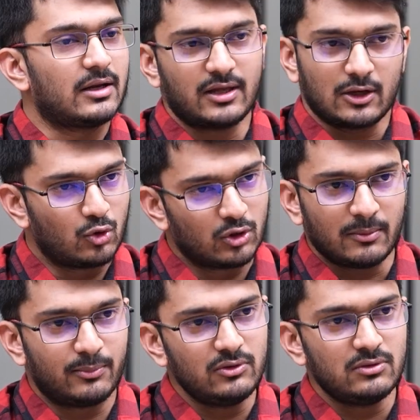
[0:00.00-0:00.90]
అని
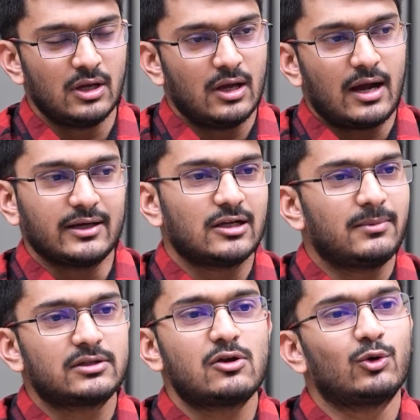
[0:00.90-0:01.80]
అనుకున్నప్పుడు
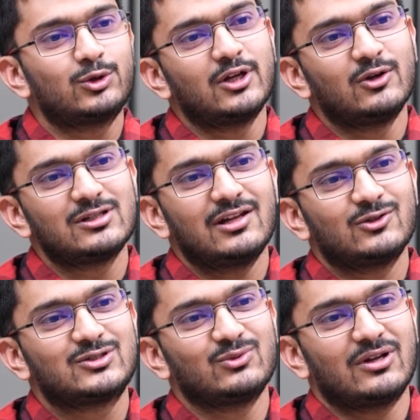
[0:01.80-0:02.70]
హైదరాబాద్కి కొద్ది రోజులే
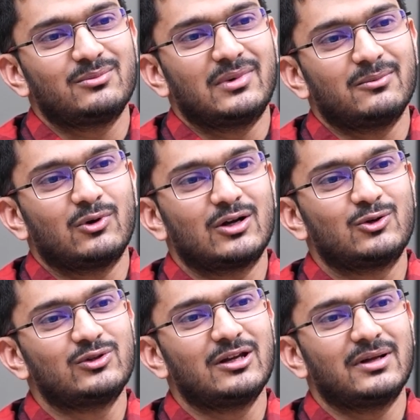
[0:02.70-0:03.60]
వచ్చి ఉన్నాను మేడం ఒక
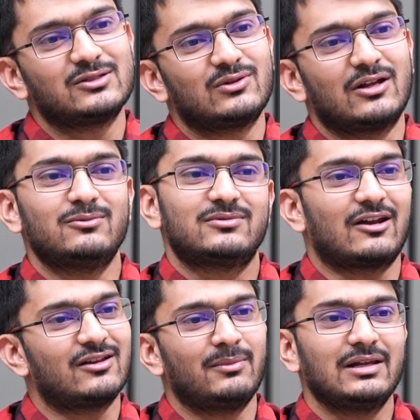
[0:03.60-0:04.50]
టూ త్రీ మంత్స్ ఉన్నాను
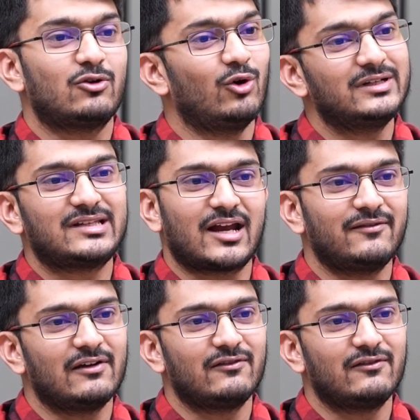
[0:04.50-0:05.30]
తర్వాత మళ్ళీ కోవిడ్ సెకండ్